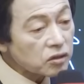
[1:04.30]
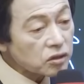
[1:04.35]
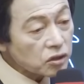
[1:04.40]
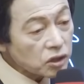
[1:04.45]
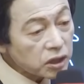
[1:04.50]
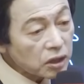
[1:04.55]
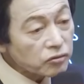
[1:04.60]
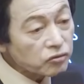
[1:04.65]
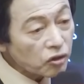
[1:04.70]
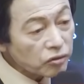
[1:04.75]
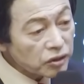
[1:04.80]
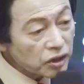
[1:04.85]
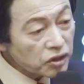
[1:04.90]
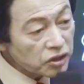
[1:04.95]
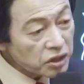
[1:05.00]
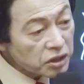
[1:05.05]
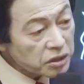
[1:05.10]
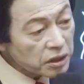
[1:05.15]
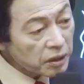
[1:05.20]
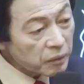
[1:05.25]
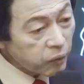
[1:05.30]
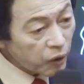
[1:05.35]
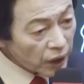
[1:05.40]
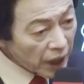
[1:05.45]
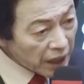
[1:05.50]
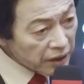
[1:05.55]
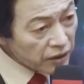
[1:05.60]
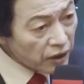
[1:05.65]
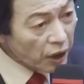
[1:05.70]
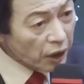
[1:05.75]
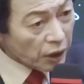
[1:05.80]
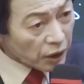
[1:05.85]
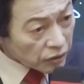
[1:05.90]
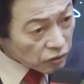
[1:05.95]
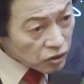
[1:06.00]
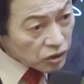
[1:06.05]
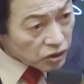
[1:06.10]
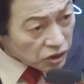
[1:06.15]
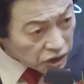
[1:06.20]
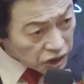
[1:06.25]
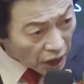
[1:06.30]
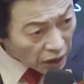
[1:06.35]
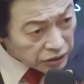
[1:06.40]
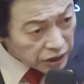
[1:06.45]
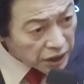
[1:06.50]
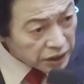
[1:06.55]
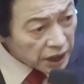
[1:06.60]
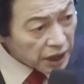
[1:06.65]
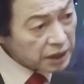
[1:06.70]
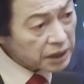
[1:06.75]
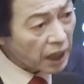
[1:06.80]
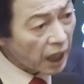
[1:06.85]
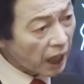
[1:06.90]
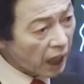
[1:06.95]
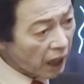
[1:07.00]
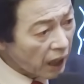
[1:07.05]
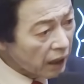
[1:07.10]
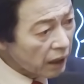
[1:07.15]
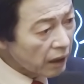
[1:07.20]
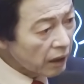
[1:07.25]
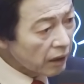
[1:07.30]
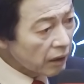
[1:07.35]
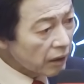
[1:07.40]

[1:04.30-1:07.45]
청소년 시절을 보낸 청년이 있나?